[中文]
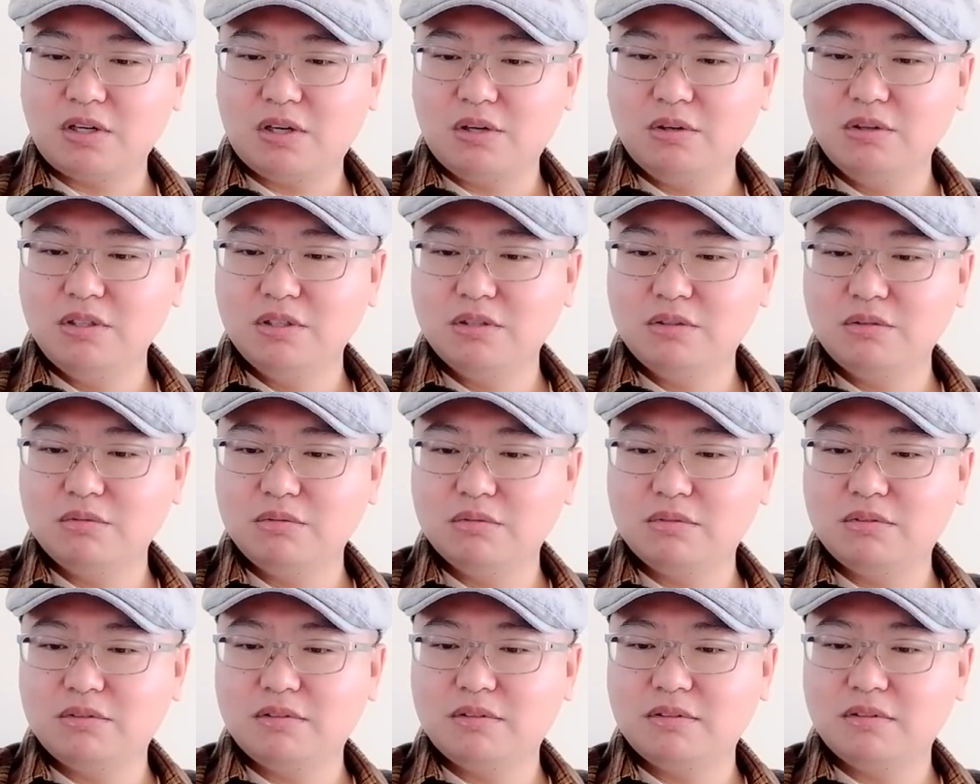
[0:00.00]
超音
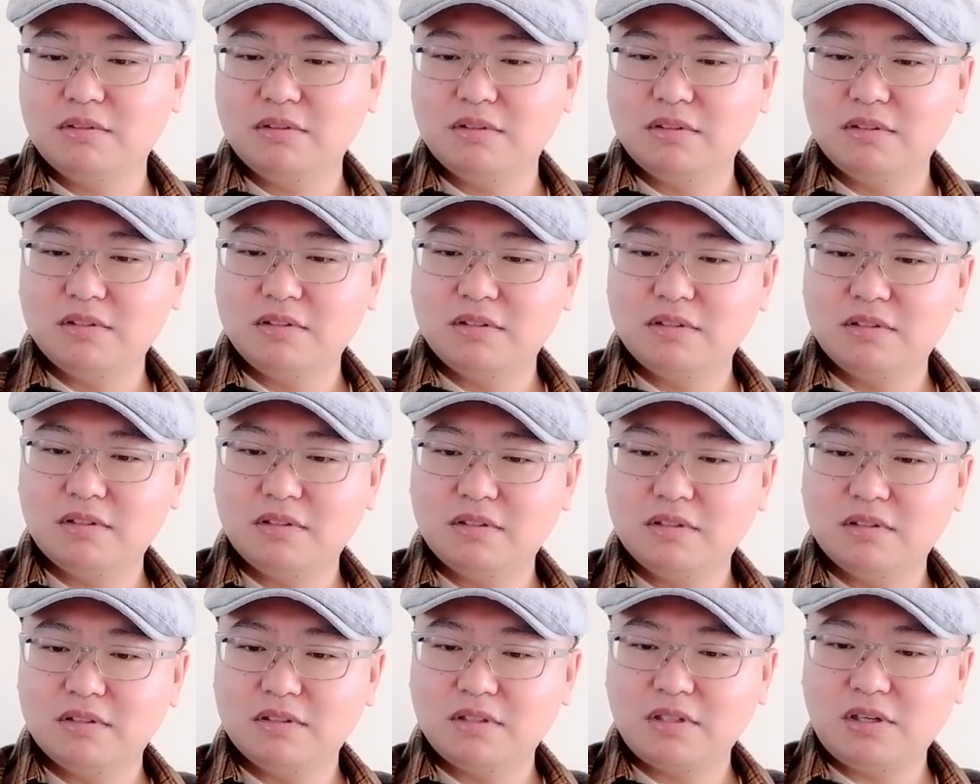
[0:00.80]
速
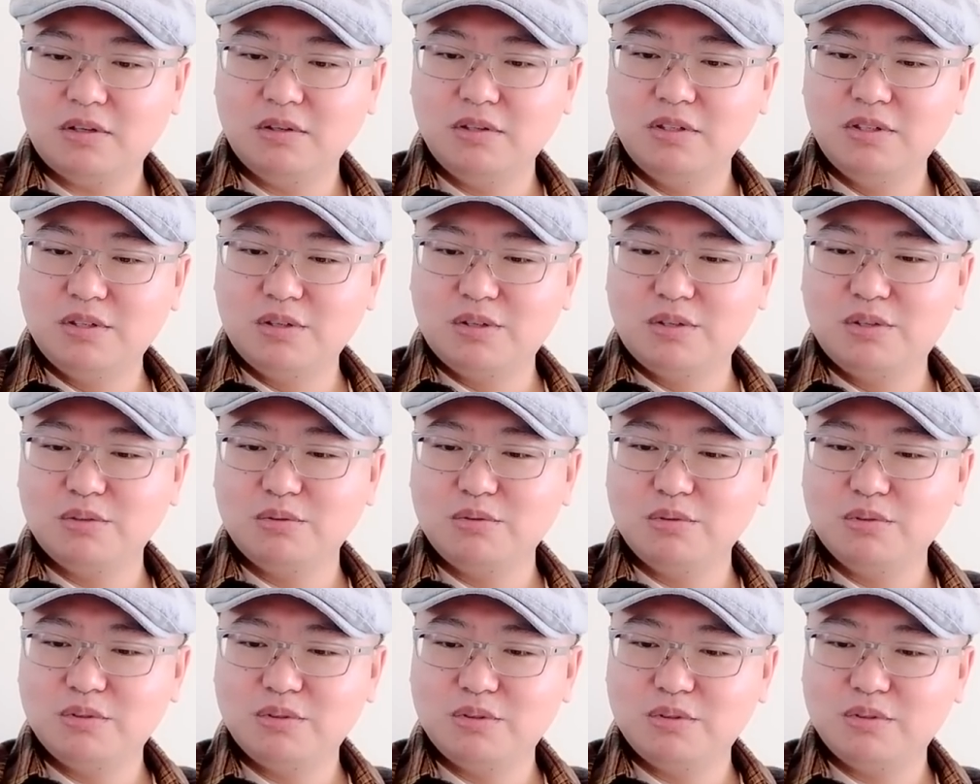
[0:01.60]
超音
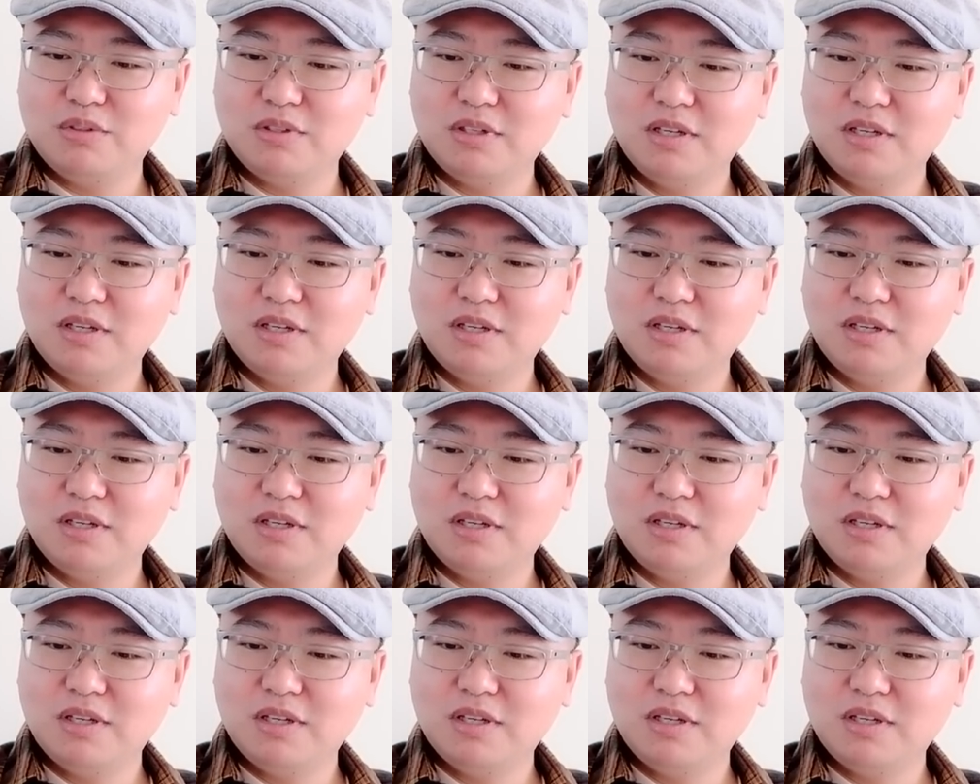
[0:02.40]
速